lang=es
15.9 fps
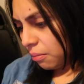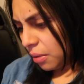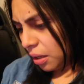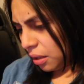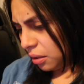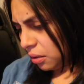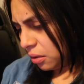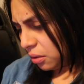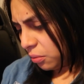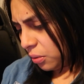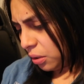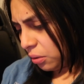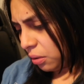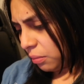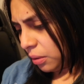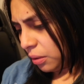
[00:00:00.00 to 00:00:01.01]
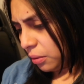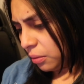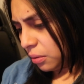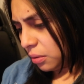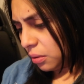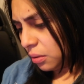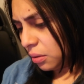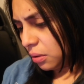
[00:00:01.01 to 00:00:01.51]
me hagan descuento,
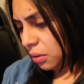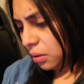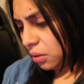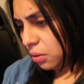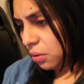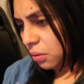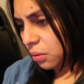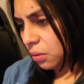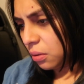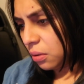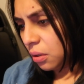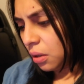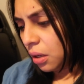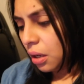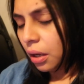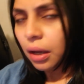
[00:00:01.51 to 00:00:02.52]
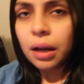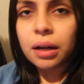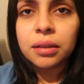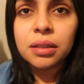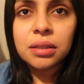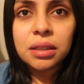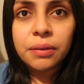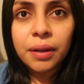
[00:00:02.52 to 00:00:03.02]
amigos. De hecho,
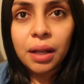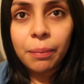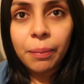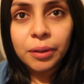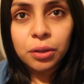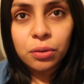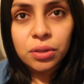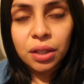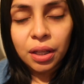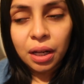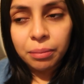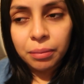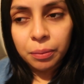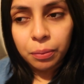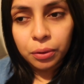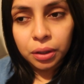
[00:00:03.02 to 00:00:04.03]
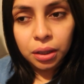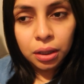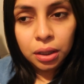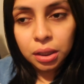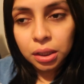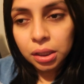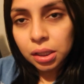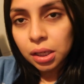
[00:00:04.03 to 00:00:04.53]
Carter's debería patrocinarme porque
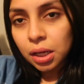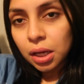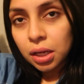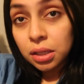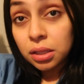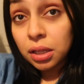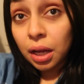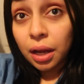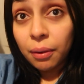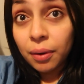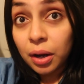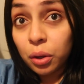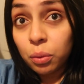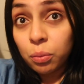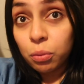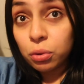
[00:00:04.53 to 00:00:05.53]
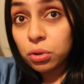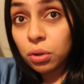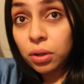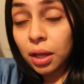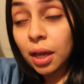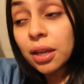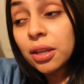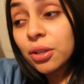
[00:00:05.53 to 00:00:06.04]
ya he hablado
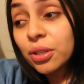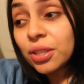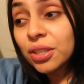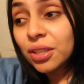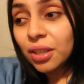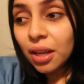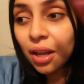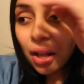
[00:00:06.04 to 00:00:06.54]
mucho de ellos.